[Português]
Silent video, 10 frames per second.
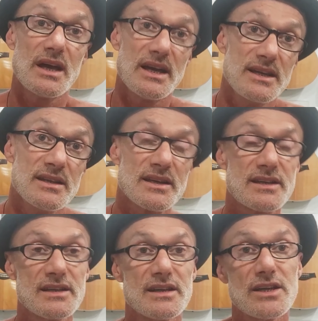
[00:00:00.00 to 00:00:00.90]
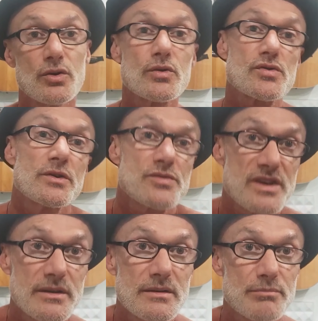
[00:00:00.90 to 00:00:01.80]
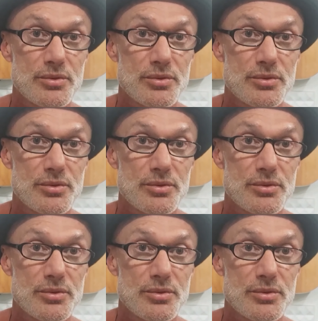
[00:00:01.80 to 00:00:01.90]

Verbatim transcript: Ainda que eu não sou inocente,